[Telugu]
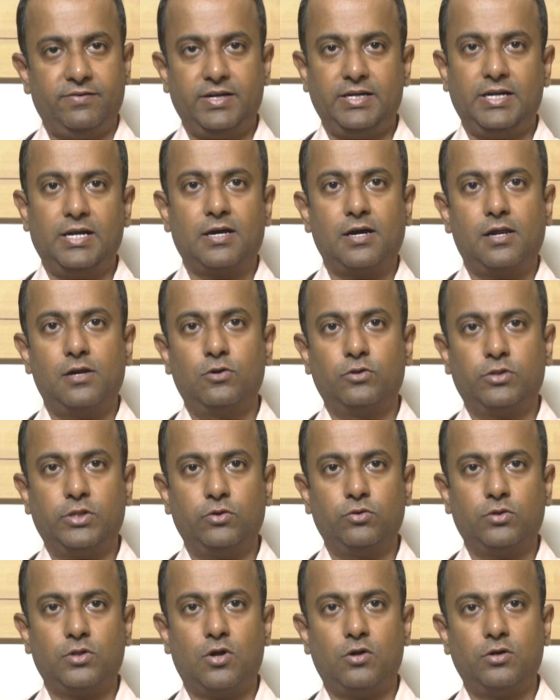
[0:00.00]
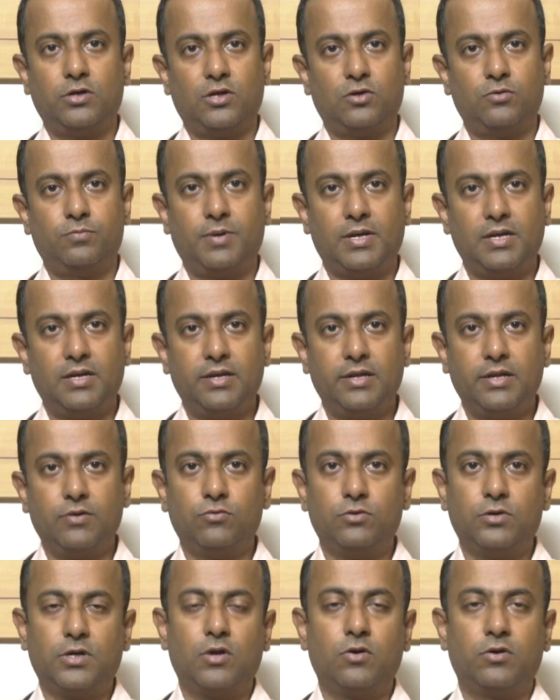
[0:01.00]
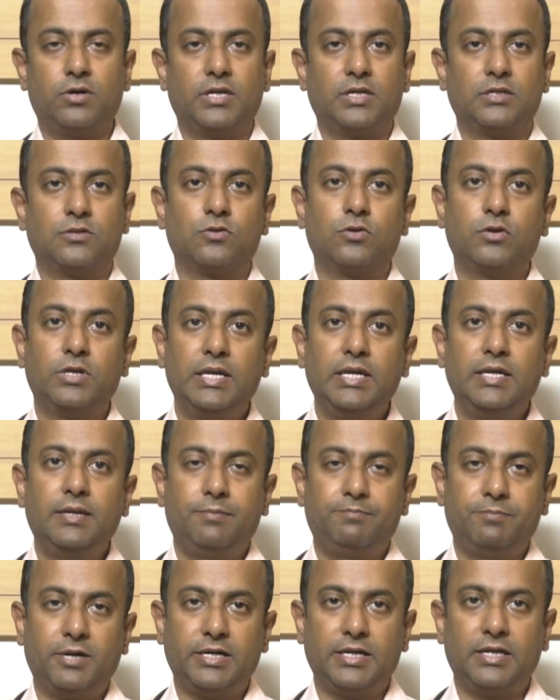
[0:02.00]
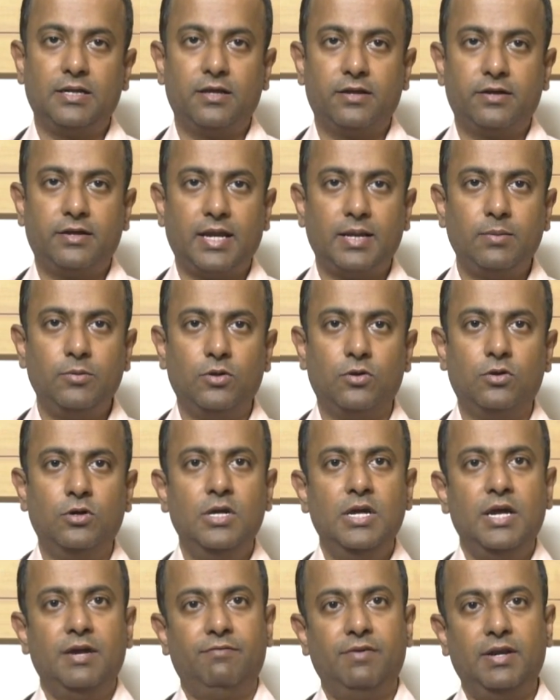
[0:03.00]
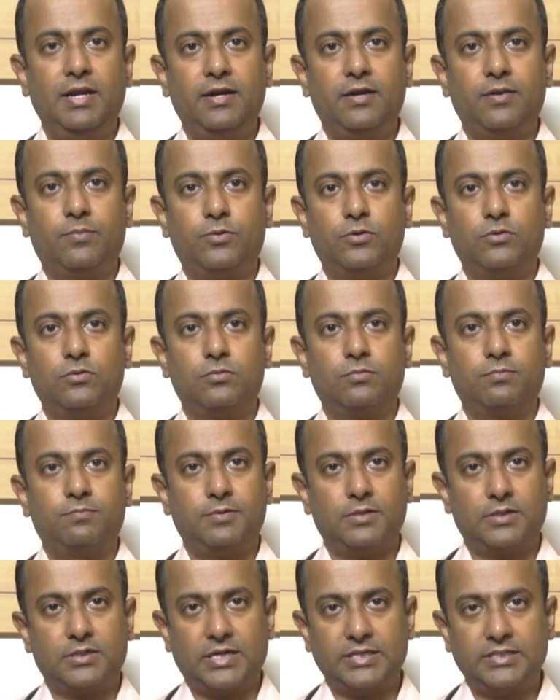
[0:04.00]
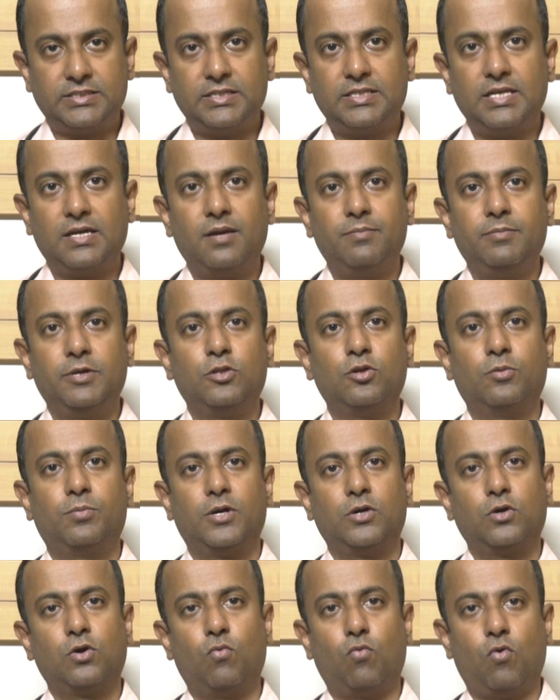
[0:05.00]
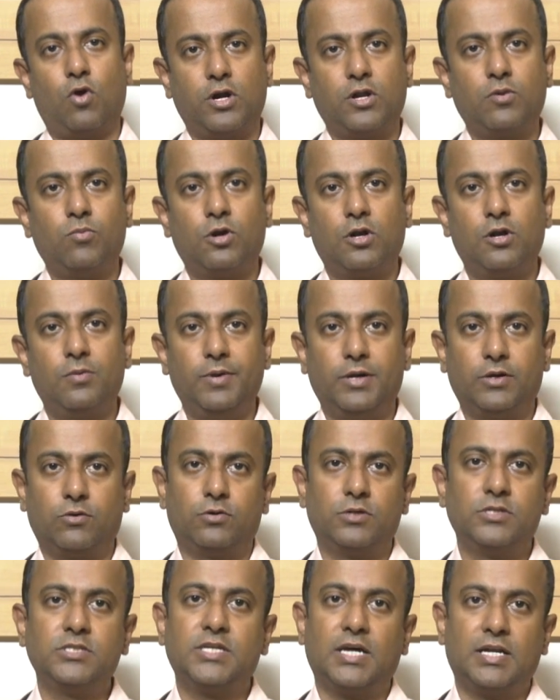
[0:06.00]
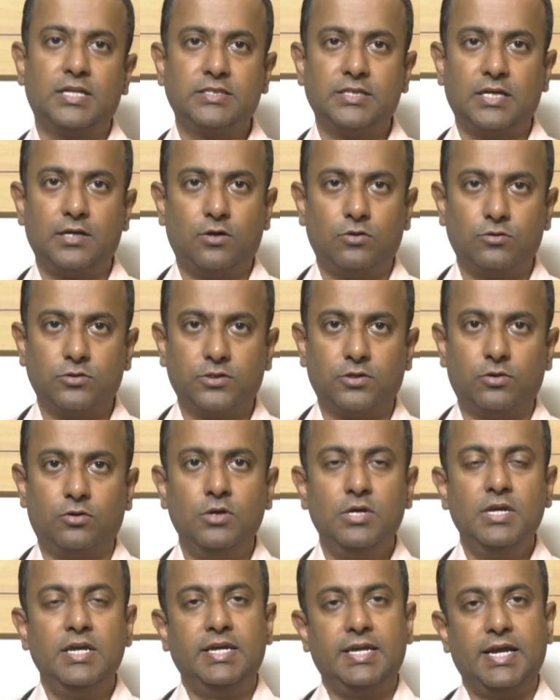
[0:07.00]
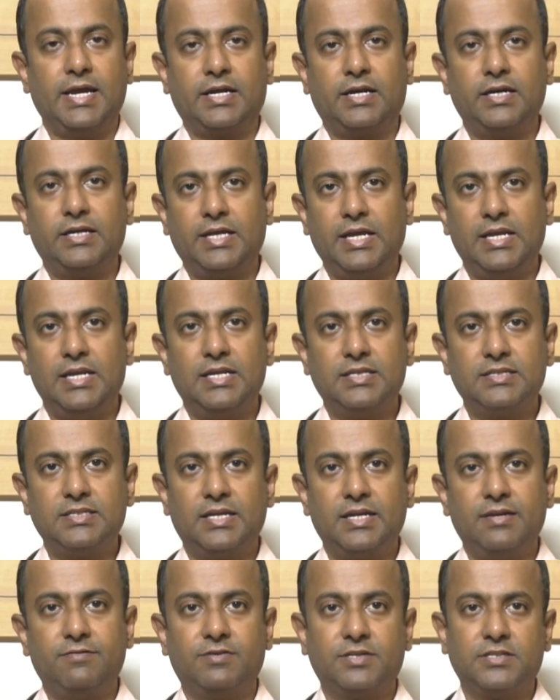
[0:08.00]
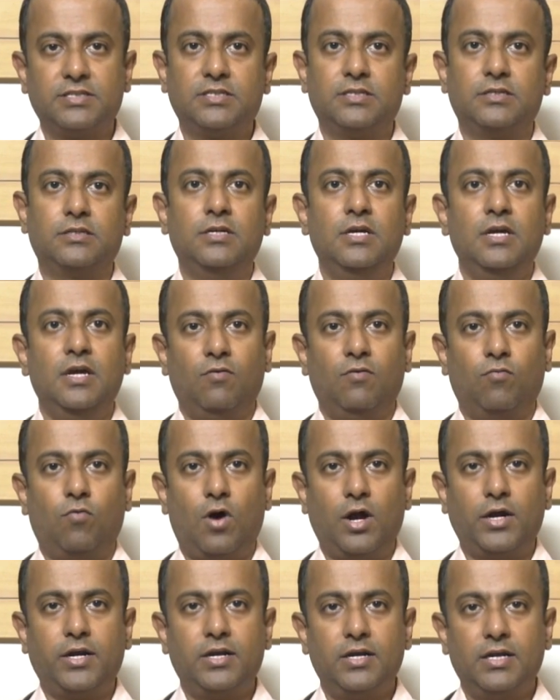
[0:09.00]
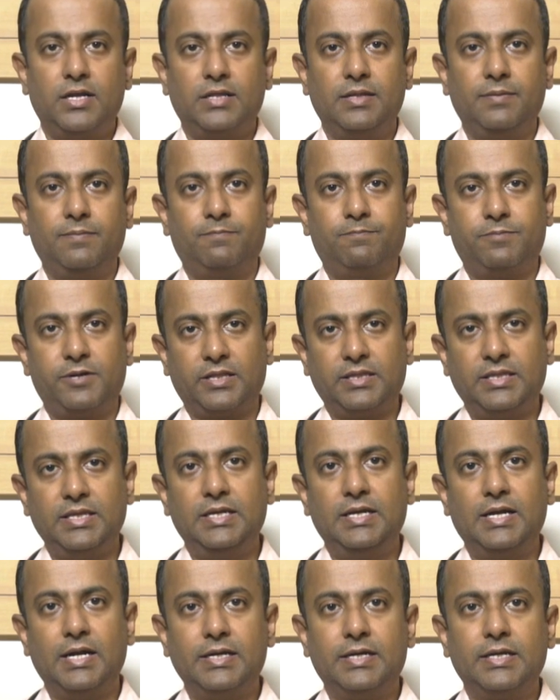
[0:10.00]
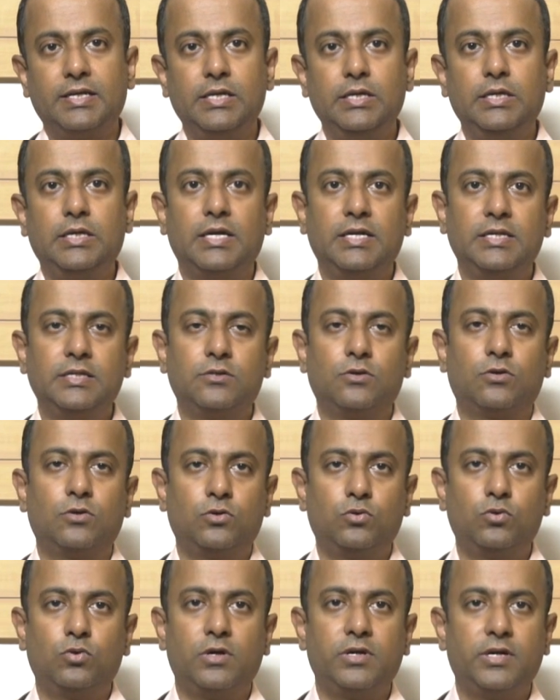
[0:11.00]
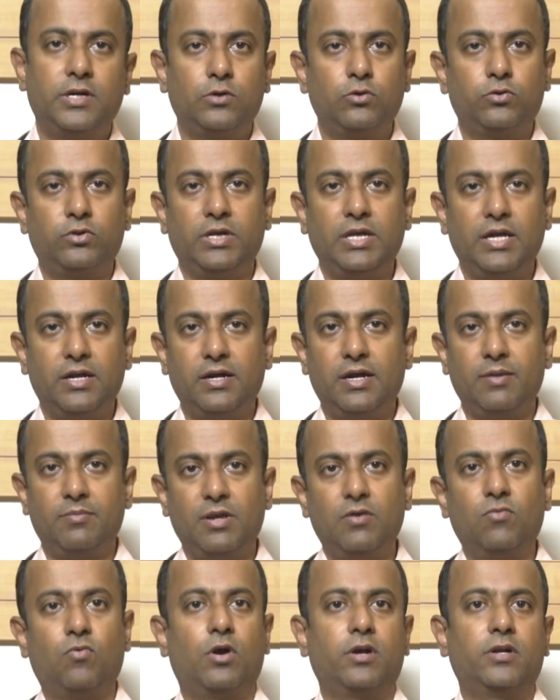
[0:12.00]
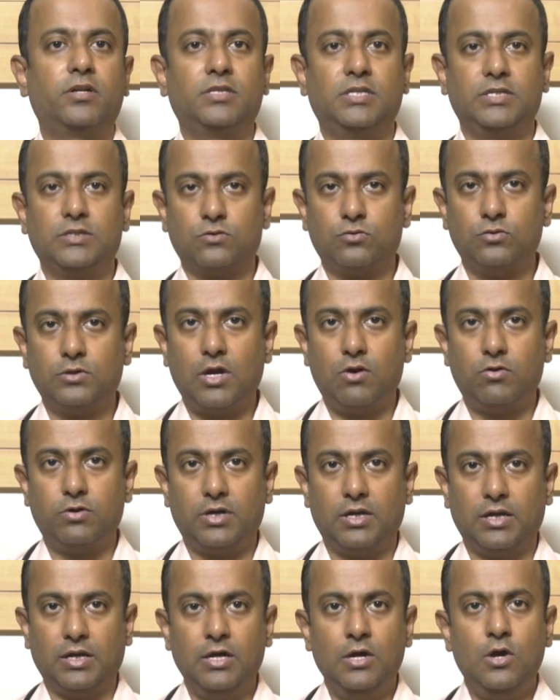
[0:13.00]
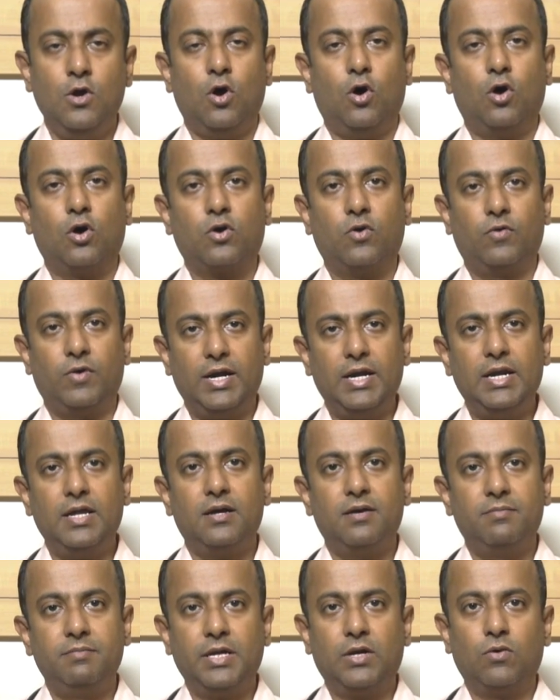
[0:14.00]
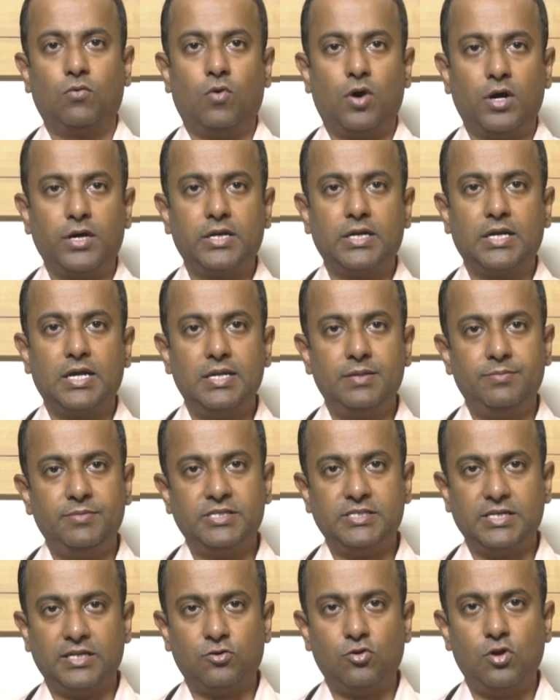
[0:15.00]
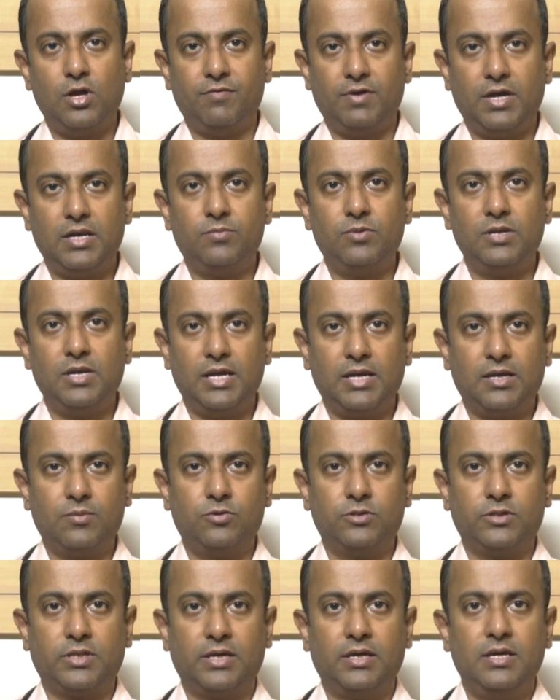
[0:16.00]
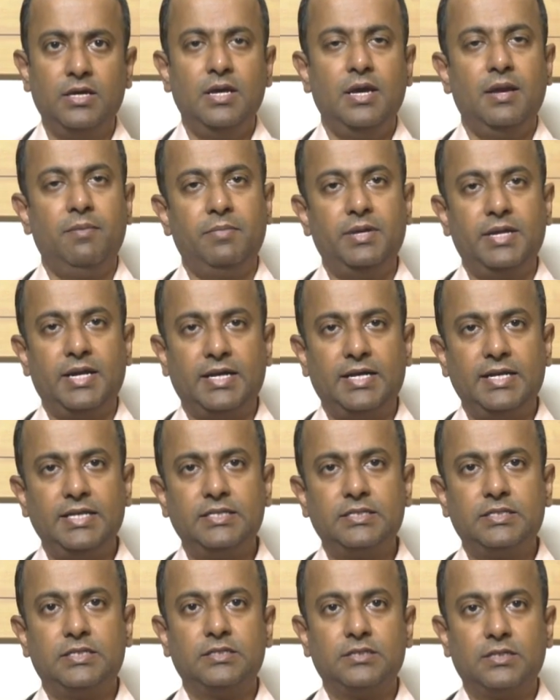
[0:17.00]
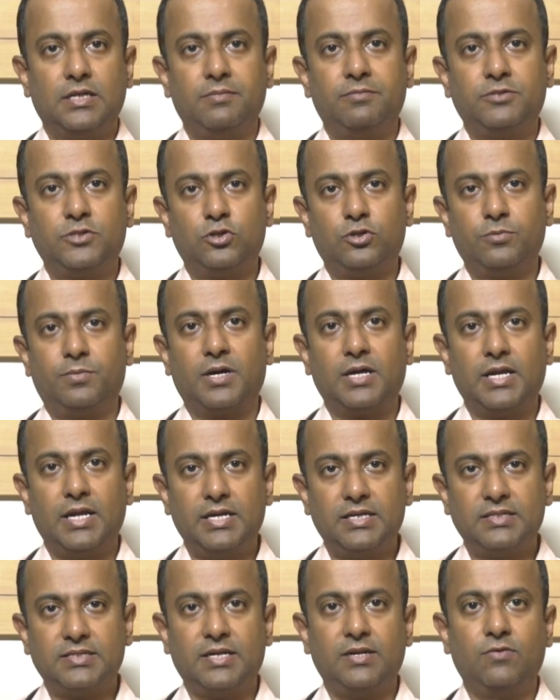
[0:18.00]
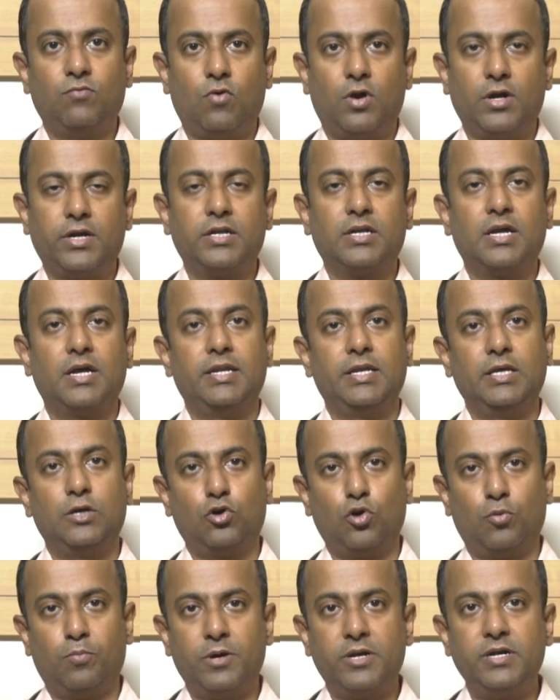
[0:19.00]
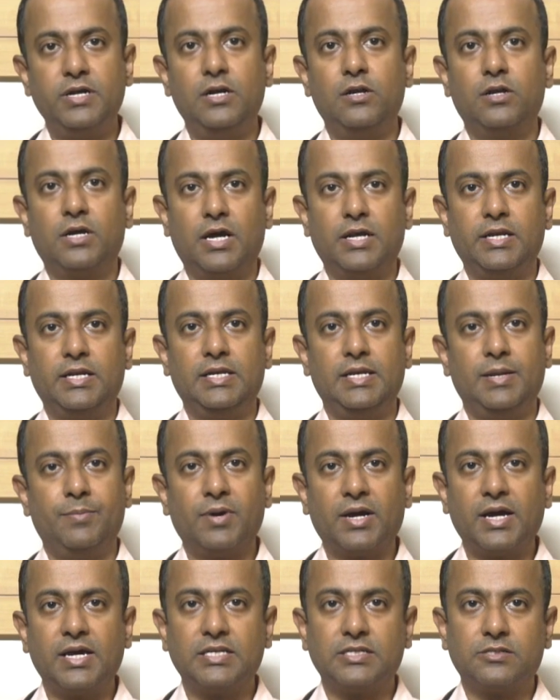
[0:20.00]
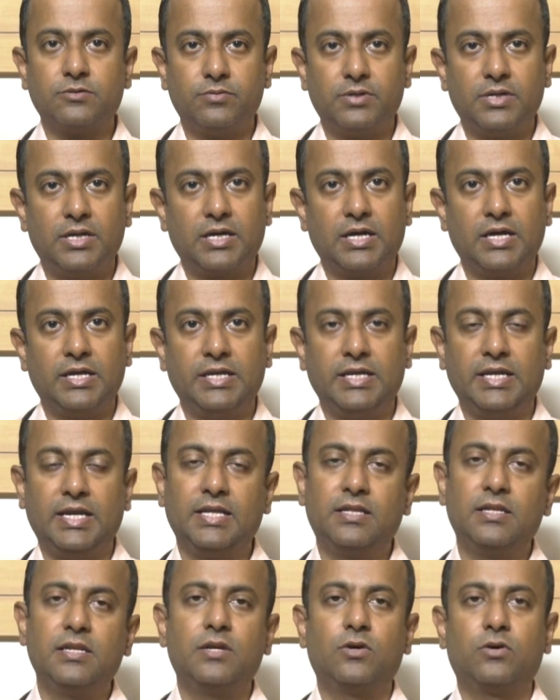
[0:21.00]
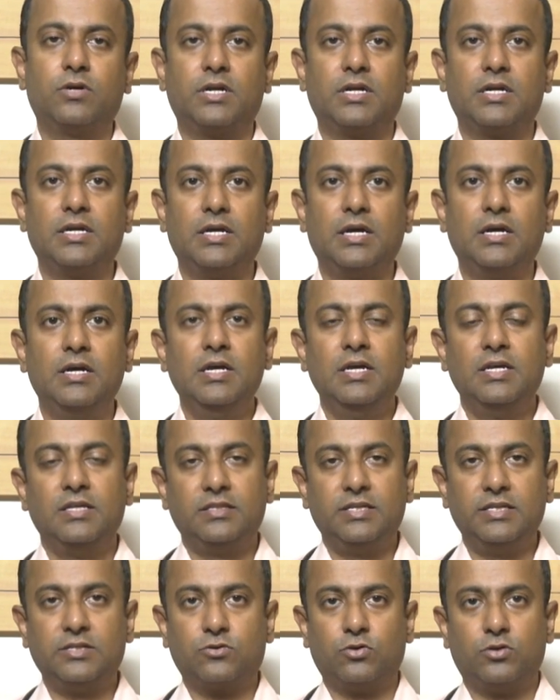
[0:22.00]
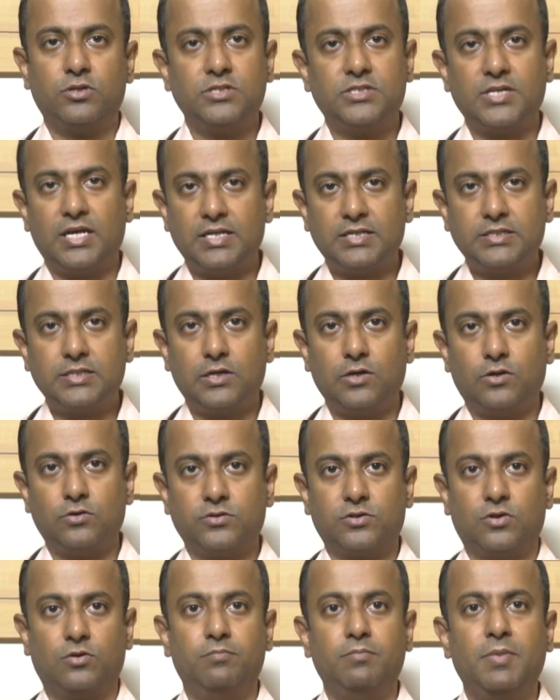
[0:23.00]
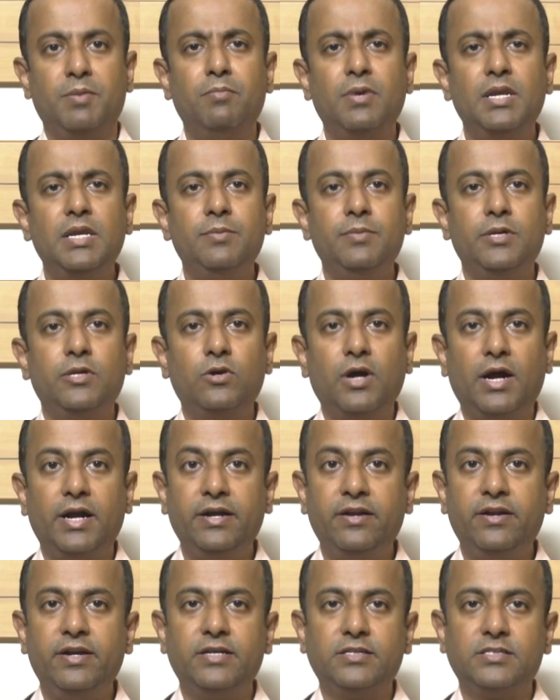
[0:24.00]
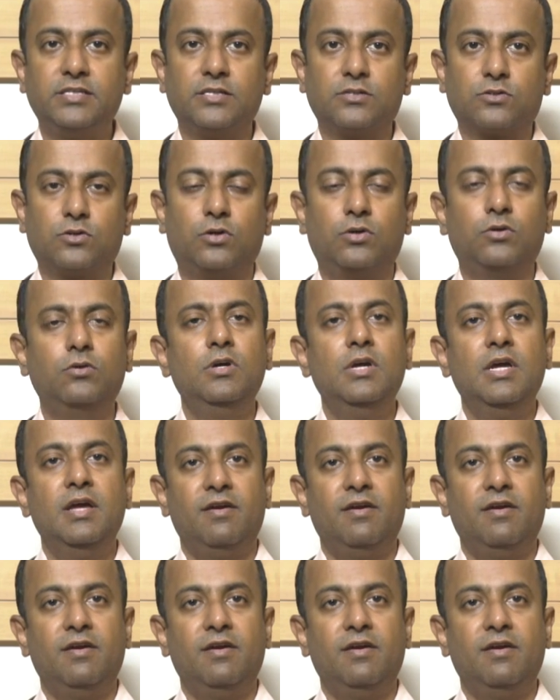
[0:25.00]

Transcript: ఎండాకాలంలో తిరుగుతూ ఉంటారు పనులనే ఉంటా ఉంటాయి సో ఈ పర్టికులర్ టైంలో వెళ్ళేటప్పుడు ఖచ్చితంగా మీతో పాటు ఒక వాటర్ బాటిల్ పెట్టుకోవడం చాలా చాలా అవసరం ఎక్కడికి వెళ్ళినా సరే ఫస్ట్ వాటర్ అనేది ప్రతి గంటకి కనీసం ఒక టూ హండ్రెడ్ టు త్రీ హండ్రెడ్ ఎంఎల్ వాటర్ తీసుకుంటూ ఉండాలి ఒకవేళ మీకు వాటర్ కానీ మీ చేతిలో అవైలబుల్ లేకపోతే మీరు అట్లీస్ట్ చుట్టుపక్కల అయినా సరే వాటర్ కానీ కొబ్బరి నీళ్ళు కానీ నిమ్మకాయ రసం అన్నా కానీ ఏదన్నా ఒక రకంగా తీసుకోవడం చాలా చాలా అవసరం మిమ్మల్ని మీరు హైడ్రేట్ చేసుకోవడం